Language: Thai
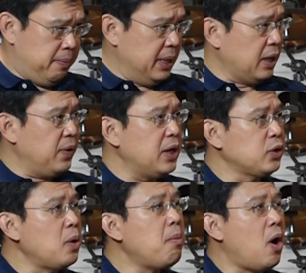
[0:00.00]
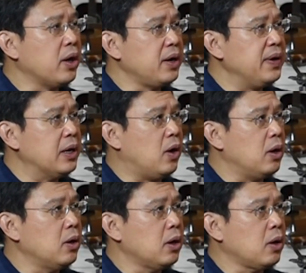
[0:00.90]
เพียงแต่ว่าเราต้องมองในเรื่องข
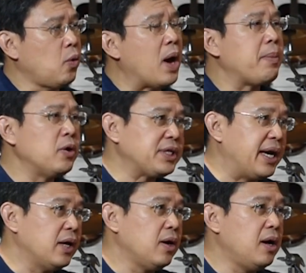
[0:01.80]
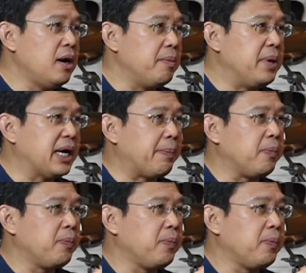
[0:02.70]
องความเข้าใจแล้วก็เหมือนกับ